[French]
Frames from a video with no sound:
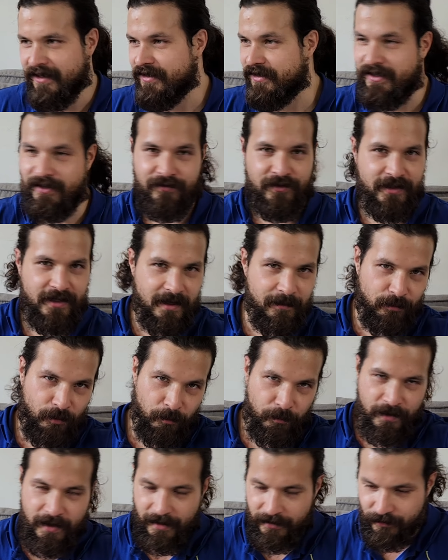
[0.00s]
J'étais vegan pour
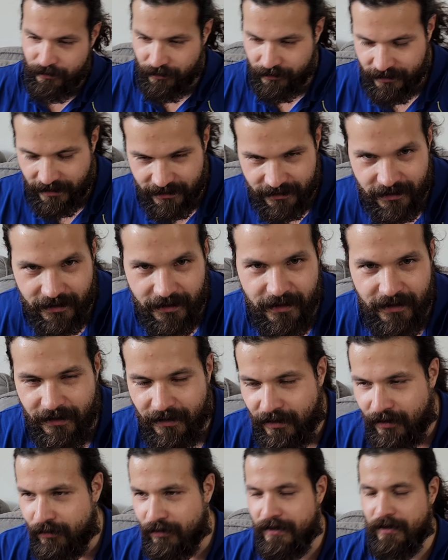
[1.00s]
plaire à une gonzesse.
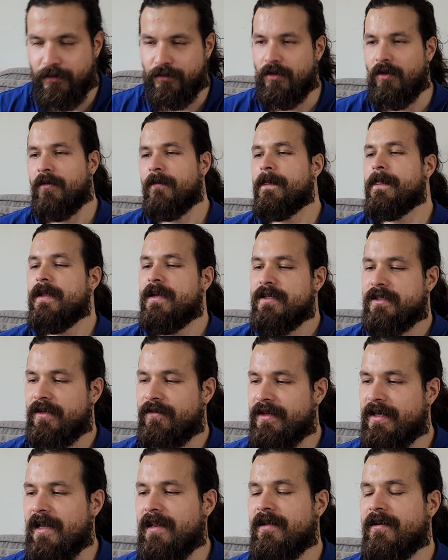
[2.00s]
On est Non, j'étais
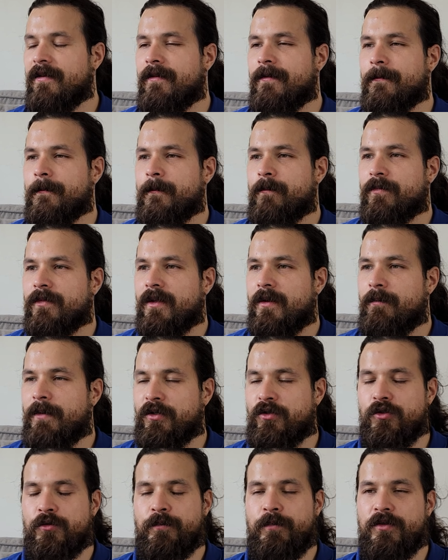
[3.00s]
vegan parce
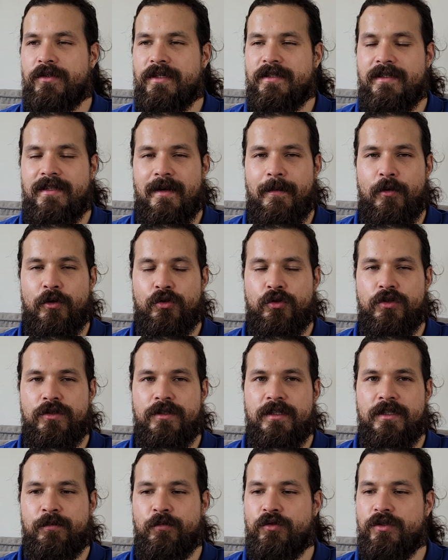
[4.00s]
que je pensais que c'était la meilleure chose
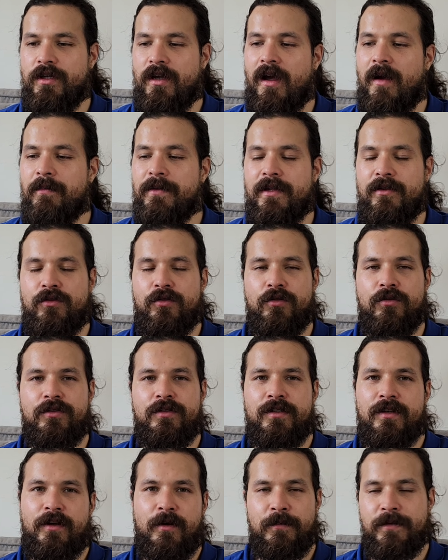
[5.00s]
et je me disais, ah, peut-être que
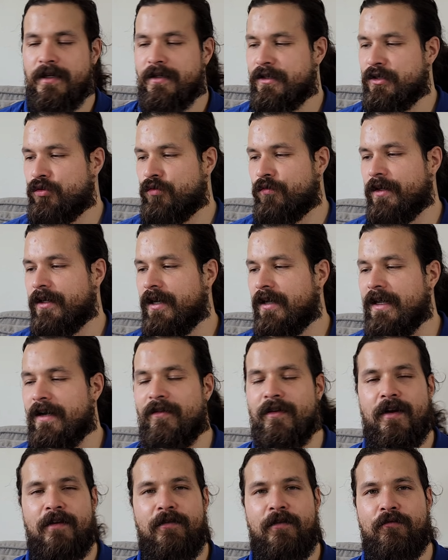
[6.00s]
c'est comme ça, si je suis vegan,
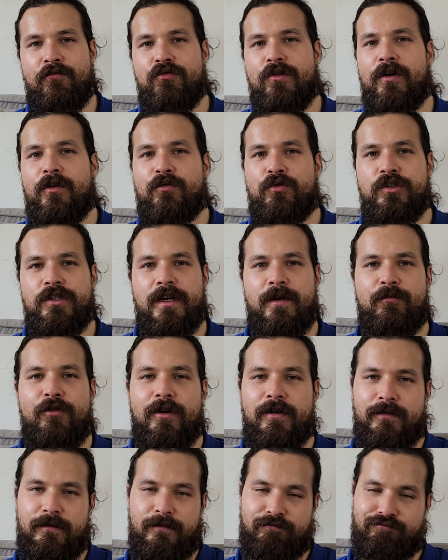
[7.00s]
elle, elle va vouloir coucher avec moi.